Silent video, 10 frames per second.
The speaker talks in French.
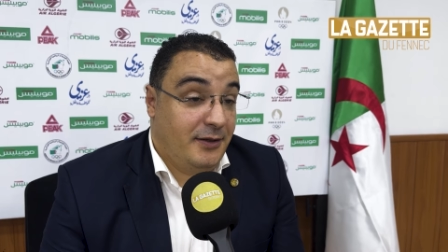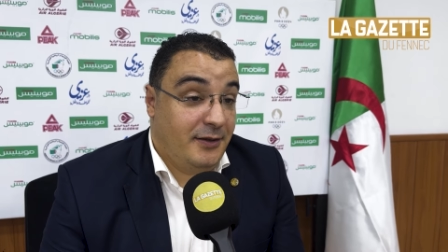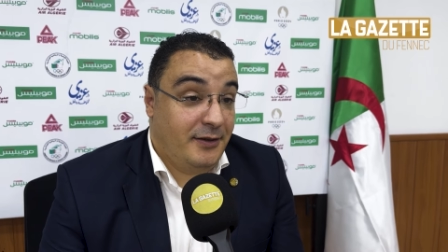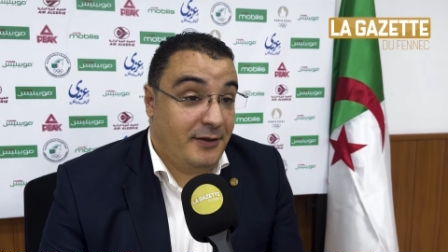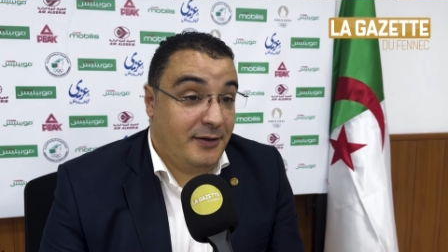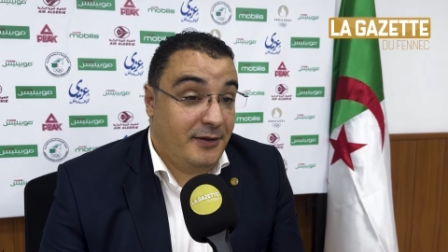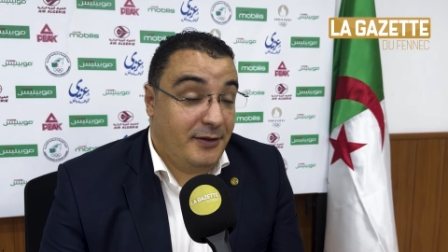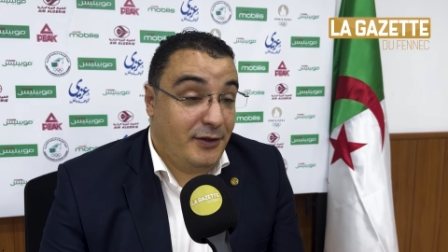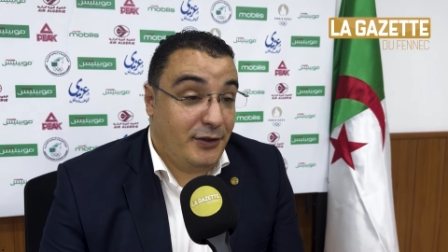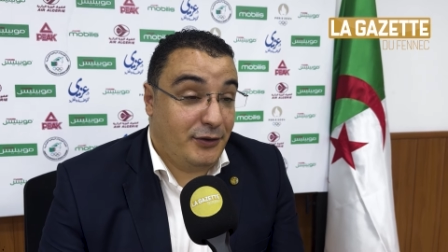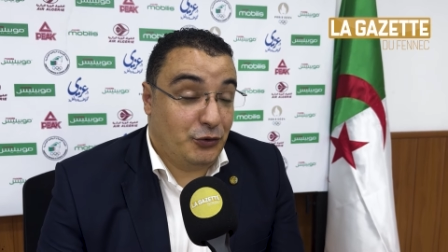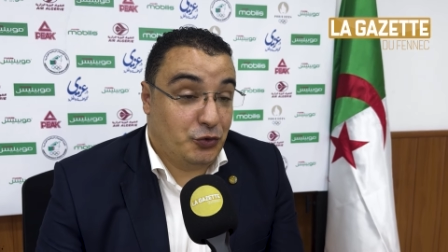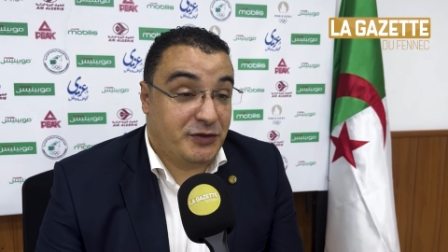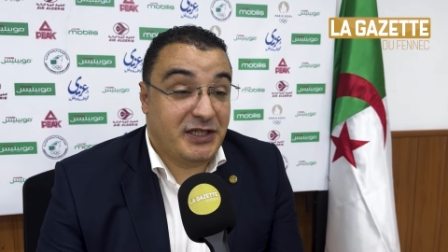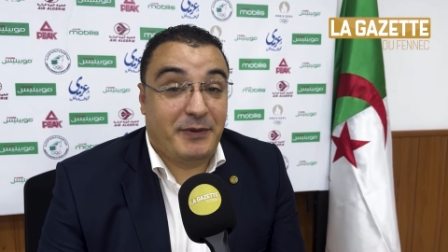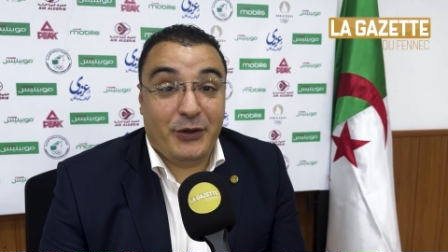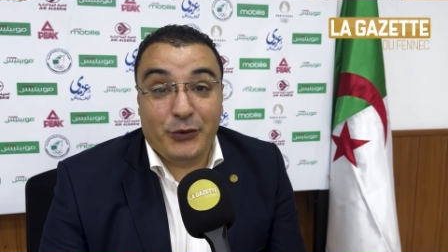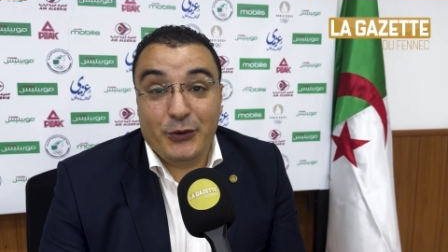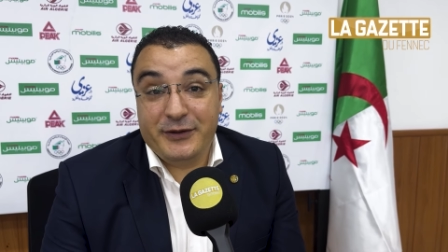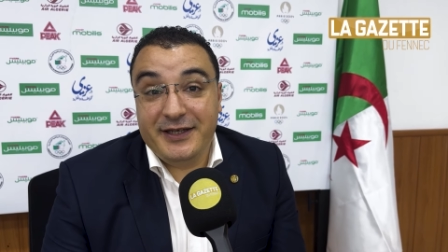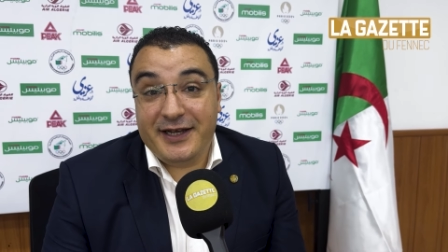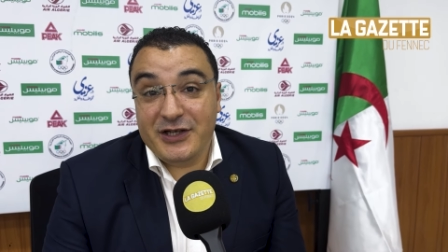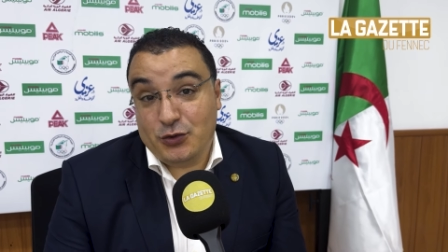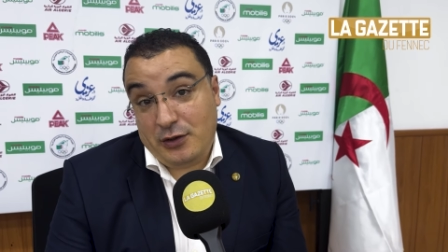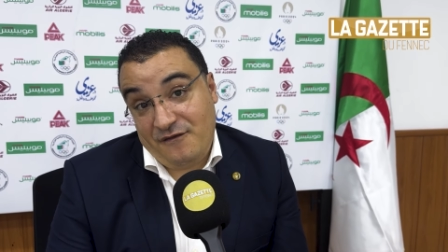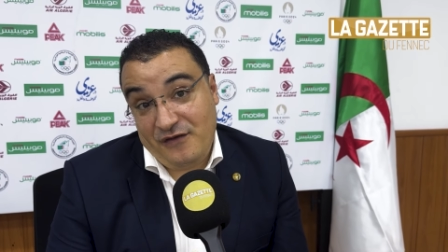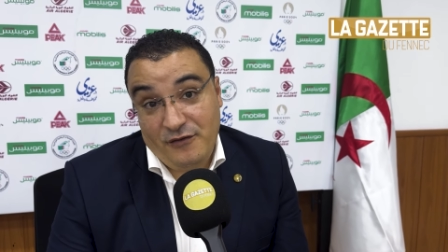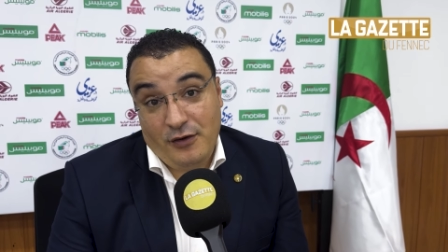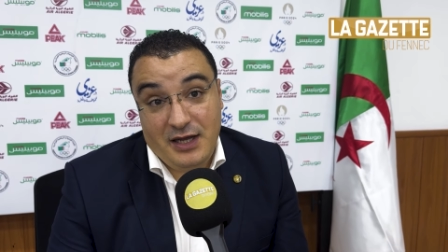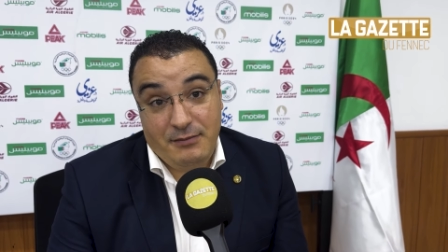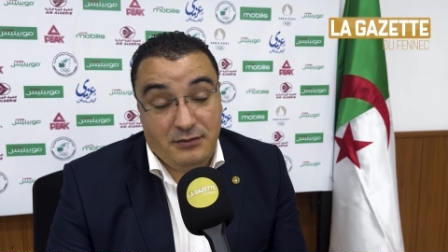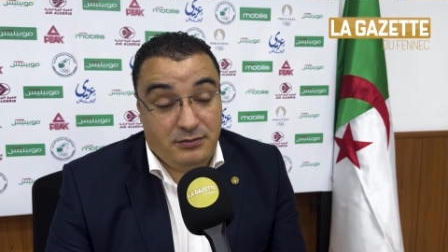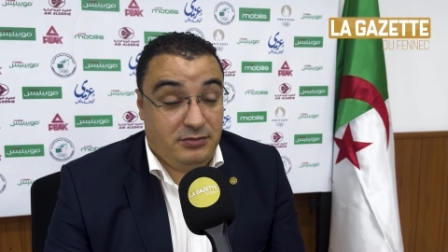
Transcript: nous espérons que le tirage sera favorable.